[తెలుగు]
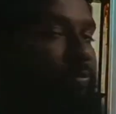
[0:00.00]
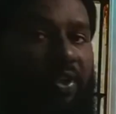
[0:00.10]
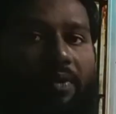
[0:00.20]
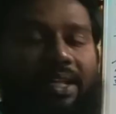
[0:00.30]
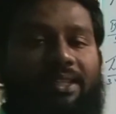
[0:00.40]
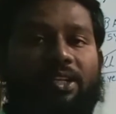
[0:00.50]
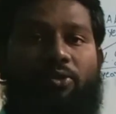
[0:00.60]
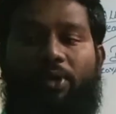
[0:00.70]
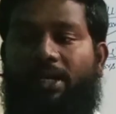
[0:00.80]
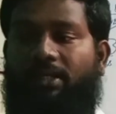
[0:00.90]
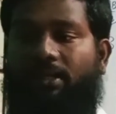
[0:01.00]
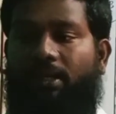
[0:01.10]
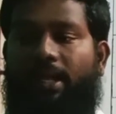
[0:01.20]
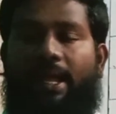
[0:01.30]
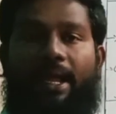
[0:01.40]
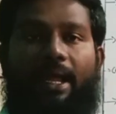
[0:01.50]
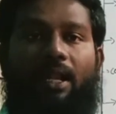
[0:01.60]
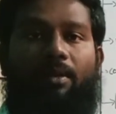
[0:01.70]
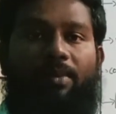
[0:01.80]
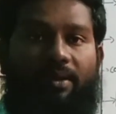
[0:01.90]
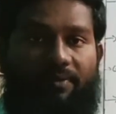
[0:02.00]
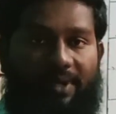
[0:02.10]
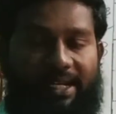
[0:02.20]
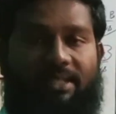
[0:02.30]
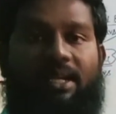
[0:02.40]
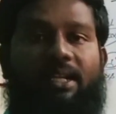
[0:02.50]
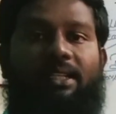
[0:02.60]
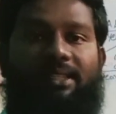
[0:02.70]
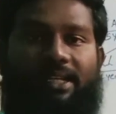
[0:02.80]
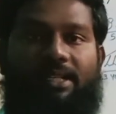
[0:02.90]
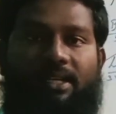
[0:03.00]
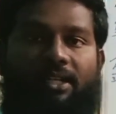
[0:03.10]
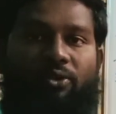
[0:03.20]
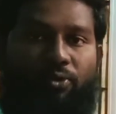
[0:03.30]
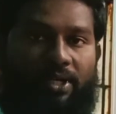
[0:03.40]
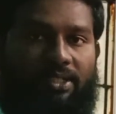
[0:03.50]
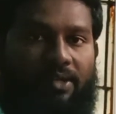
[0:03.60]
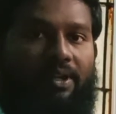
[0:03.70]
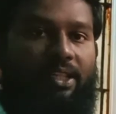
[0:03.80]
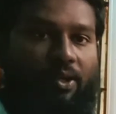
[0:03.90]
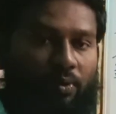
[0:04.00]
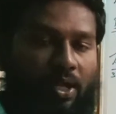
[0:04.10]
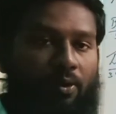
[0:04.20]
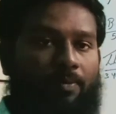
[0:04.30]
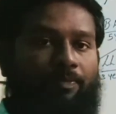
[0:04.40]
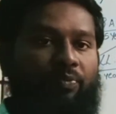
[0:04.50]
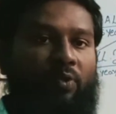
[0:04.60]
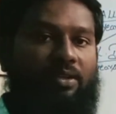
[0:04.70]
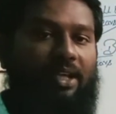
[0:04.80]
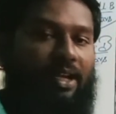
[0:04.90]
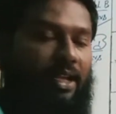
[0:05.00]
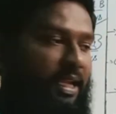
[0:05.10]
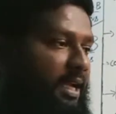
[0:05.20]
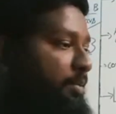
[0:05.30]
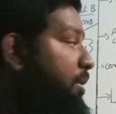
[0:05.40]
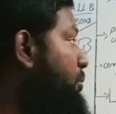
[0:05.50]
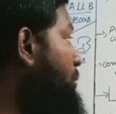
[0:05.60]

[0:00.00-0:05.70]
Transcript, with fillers: ఎవరైతే స్టూడెంట్స్ ఎల్ఎల్బి ఫైవ్ ఇయర్స్ కానీ త్రీ ఇయర్స్ కానీ స్టూడెంట్స్ ఎవరైతే ఉన్నారో సార్ ఇంకా మేము